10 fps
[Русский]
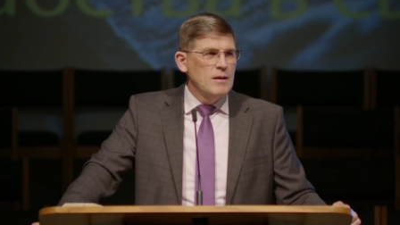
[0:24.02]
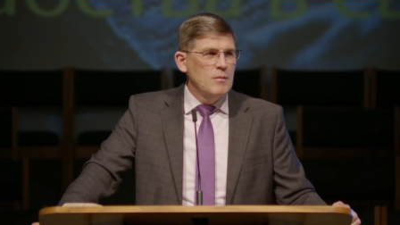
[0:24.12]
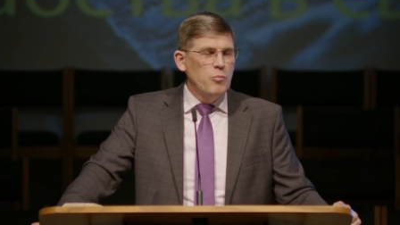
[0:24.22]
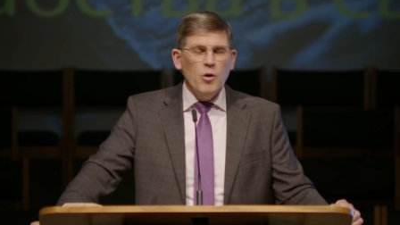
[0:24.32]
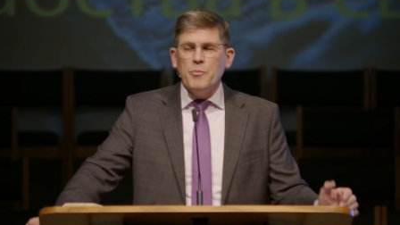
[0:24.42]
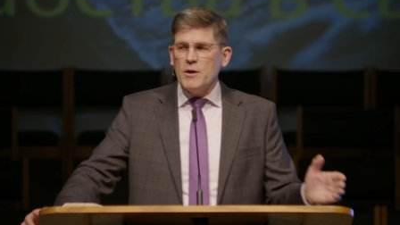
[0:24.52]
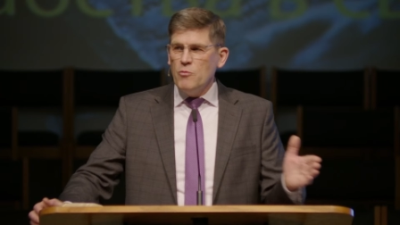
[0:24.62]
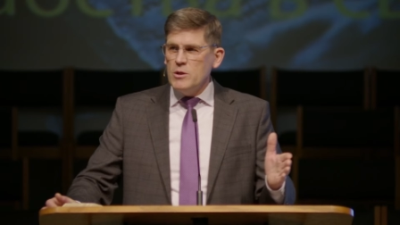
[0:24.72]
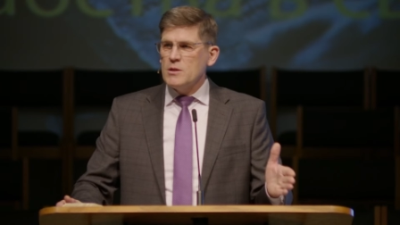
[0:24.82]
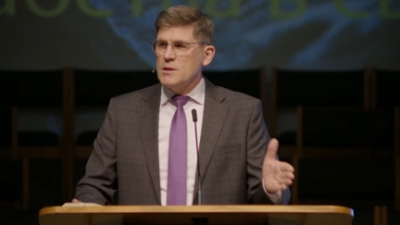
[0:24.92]
Бог
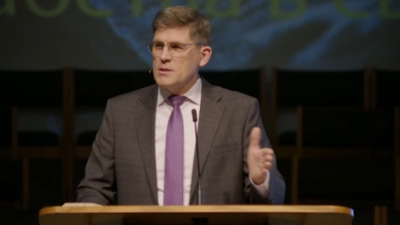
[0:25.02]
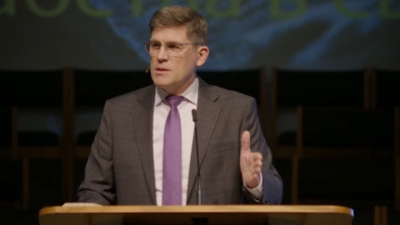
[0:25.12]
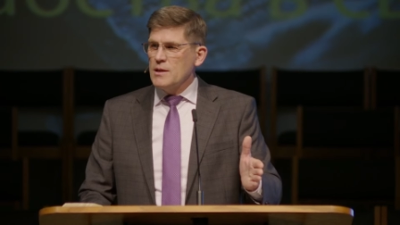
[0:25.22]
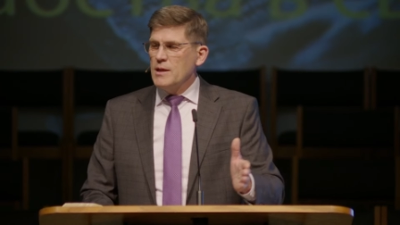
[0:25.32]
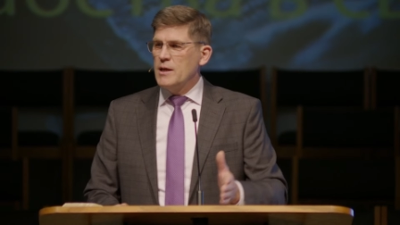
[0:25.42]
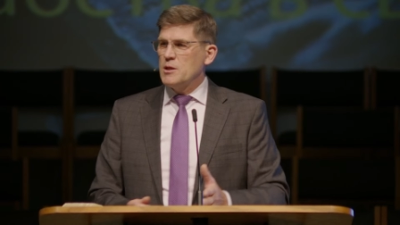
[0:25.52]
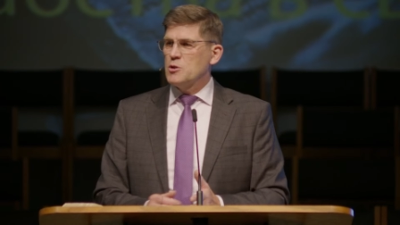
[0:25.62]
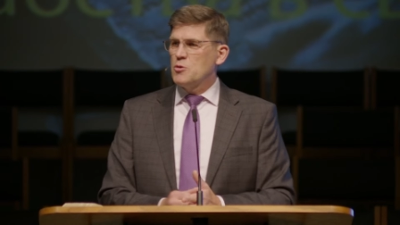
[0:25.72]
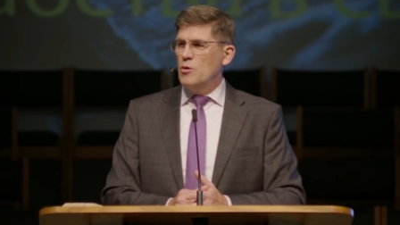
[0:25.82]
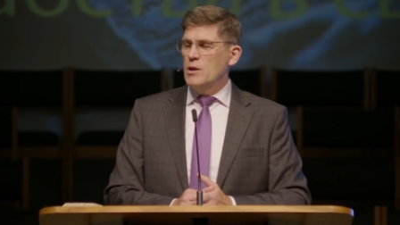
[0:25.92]
проводит нас иногда этой
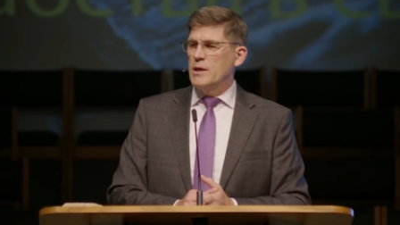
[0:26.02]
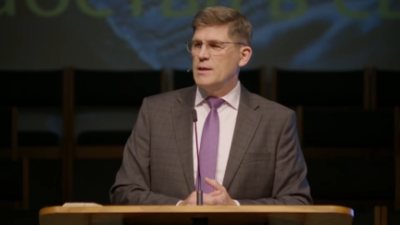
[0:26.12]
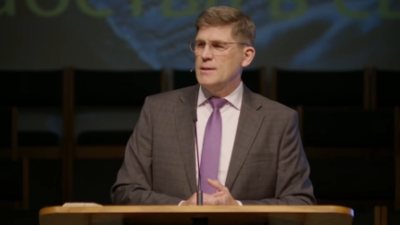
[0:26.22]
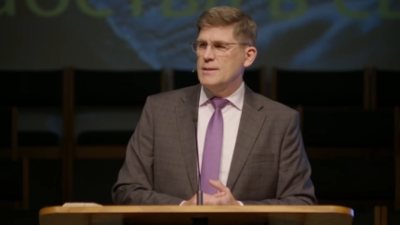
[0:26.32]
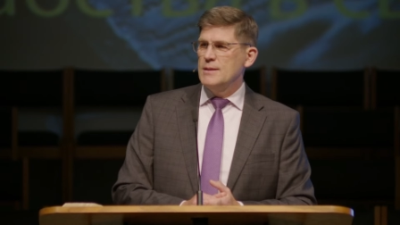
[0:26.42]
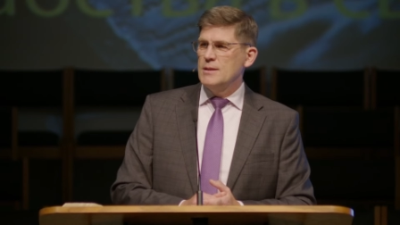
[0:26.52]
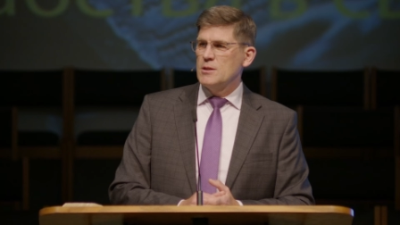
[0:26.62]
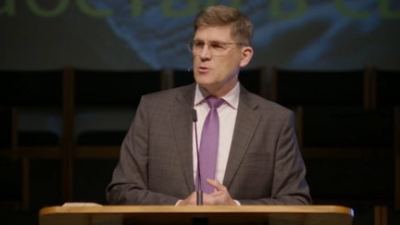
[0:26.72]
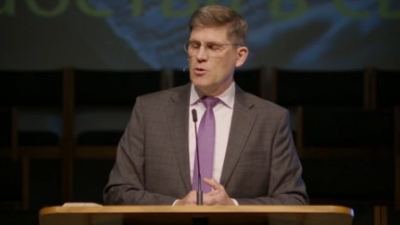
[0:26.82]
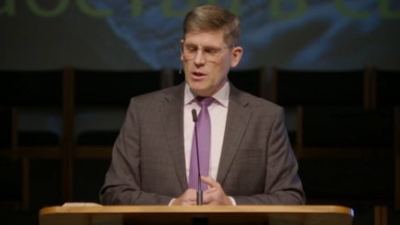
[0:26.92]
школой,
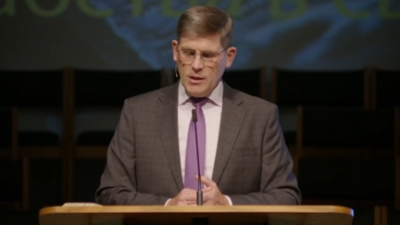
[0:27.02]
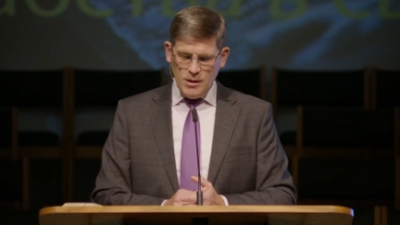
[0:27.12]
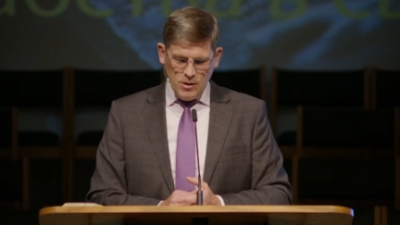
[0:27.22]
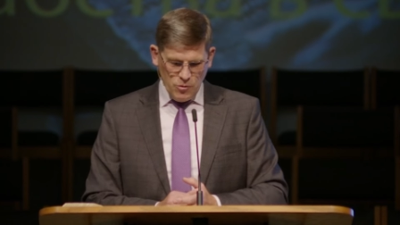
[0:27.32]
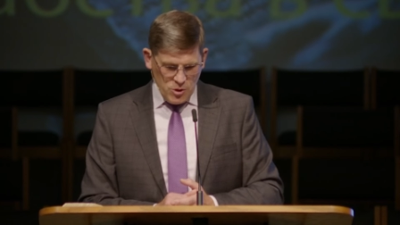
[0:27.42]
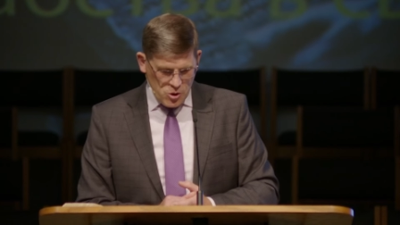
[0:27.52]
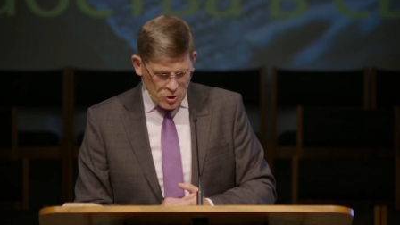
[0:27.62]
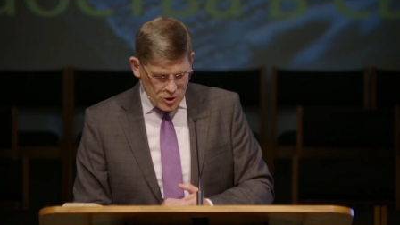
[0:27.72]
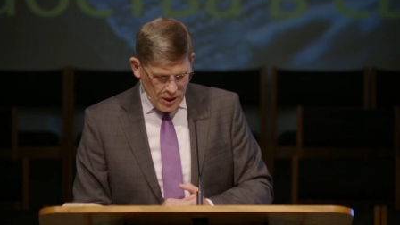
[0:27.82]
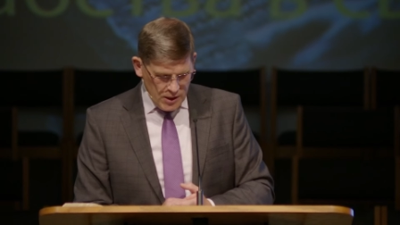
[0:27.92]
школой
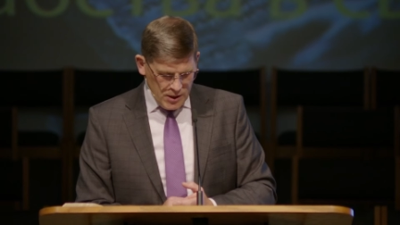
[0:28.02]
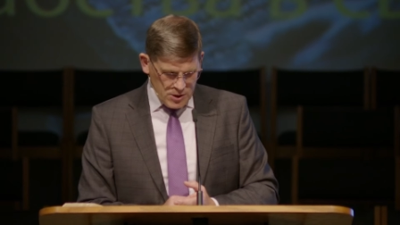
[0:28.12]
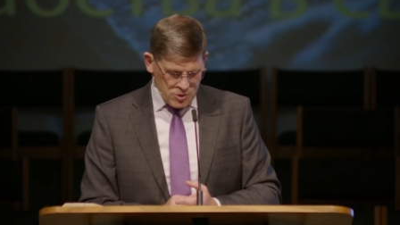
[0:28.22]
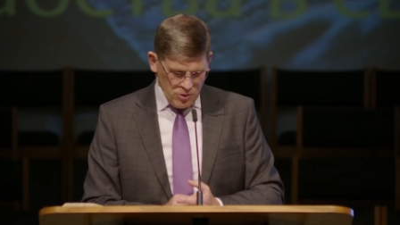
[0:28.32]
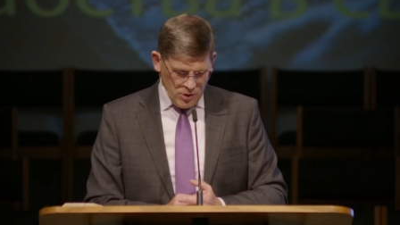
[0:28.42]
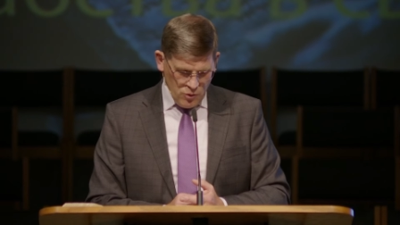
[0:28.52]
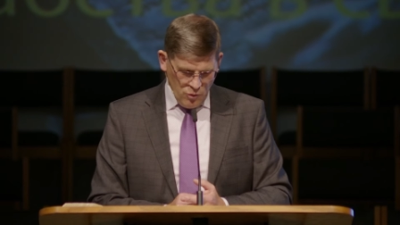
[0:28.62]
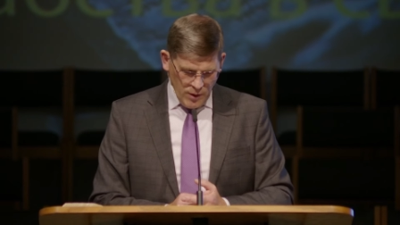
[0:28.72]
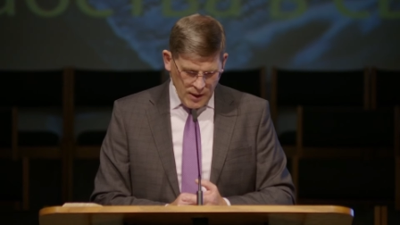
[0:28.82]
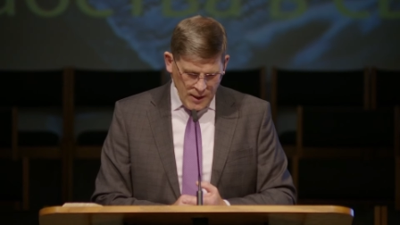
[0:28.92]
уничижения, школой
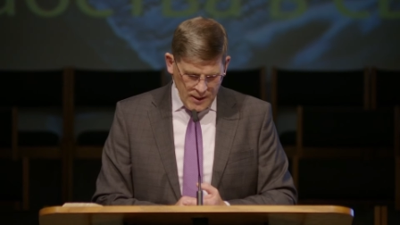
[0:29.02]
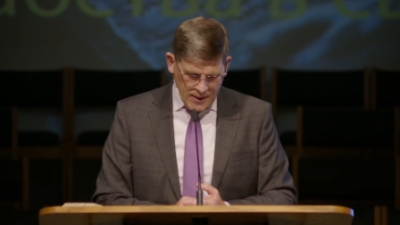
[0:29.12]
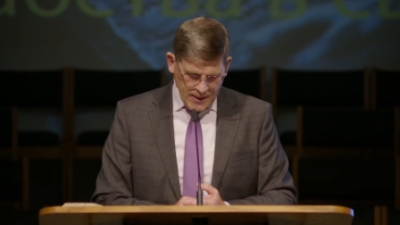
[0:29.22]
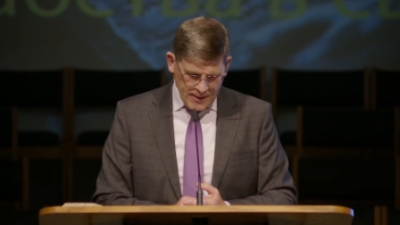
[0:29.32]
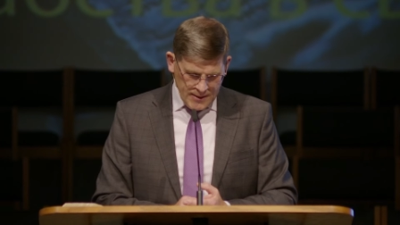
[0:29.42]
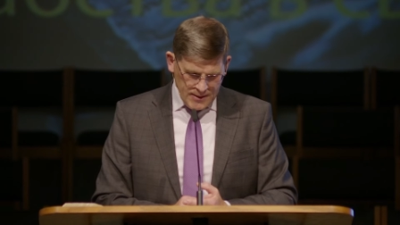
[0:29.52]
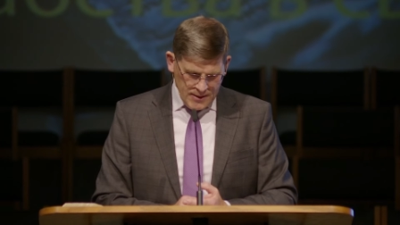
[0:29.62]
умоления –